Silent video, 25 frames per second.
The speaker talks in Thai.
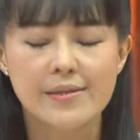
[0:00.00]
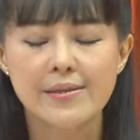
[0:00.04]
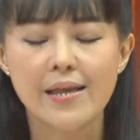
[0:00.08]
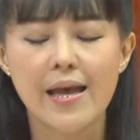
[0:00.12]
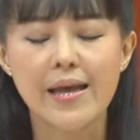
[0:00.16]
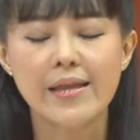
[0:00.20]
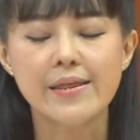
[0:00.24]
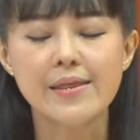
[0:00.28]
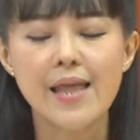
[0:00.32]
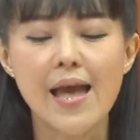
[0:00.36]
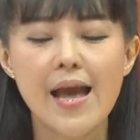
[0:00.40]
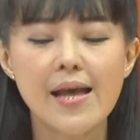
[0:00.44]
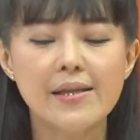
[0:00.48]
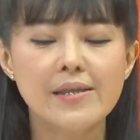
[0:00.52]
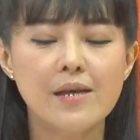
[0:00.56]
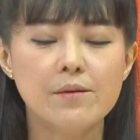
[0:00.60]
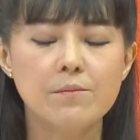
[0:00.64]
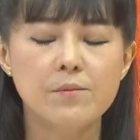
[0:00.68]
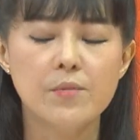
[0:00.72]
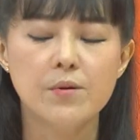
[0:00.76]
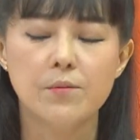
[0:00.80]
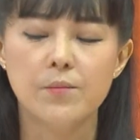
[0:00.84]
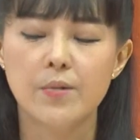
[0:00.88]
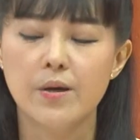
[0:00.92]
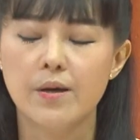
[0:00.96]
สายตาจาก
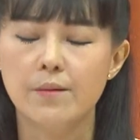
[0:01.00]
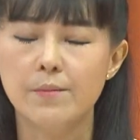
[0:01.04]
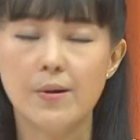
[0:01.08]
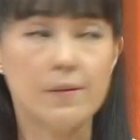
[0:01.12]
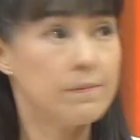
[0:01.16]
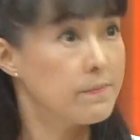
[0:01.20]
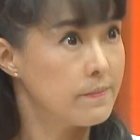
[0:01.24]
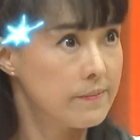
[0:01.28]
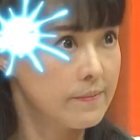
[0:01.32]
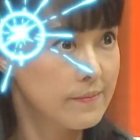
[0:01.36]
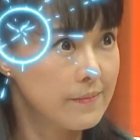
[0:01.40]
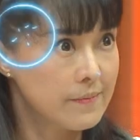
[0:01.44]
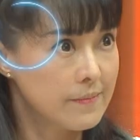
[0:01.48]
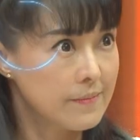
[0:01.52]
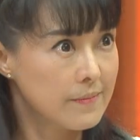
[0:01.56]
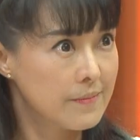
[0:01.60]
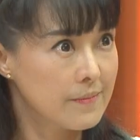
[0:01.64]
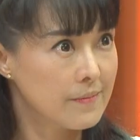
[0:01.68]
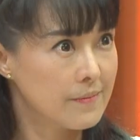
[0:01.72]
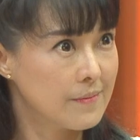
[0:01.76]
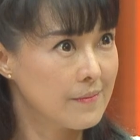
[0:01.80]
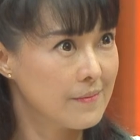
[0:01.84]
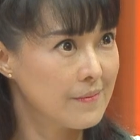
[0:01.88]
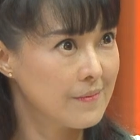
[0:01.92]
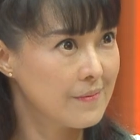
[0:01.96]
เหม่อๆแบบ
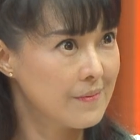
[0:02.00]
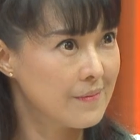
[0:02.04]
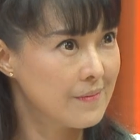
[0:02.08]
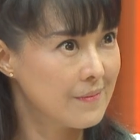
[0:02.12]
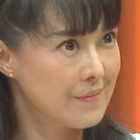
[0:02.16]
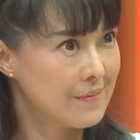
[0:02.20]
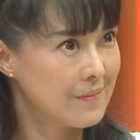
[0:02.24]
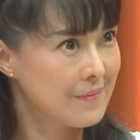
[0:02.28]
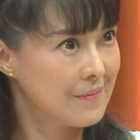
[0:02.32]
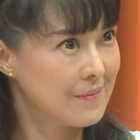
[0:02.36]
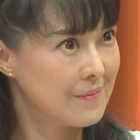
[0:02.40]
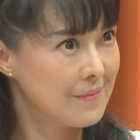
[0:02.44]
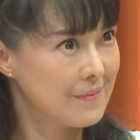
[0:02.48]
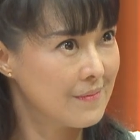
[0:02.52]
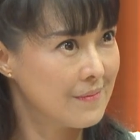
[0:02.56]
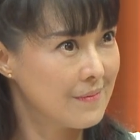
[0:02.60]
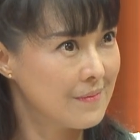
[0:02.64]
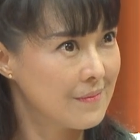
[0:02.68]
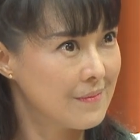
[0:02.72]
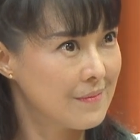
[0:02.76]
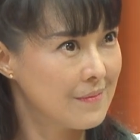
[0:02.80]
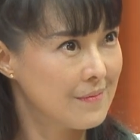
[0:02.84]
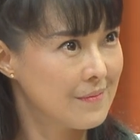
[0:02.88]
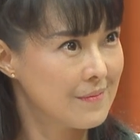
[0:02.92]
เอาไปเลย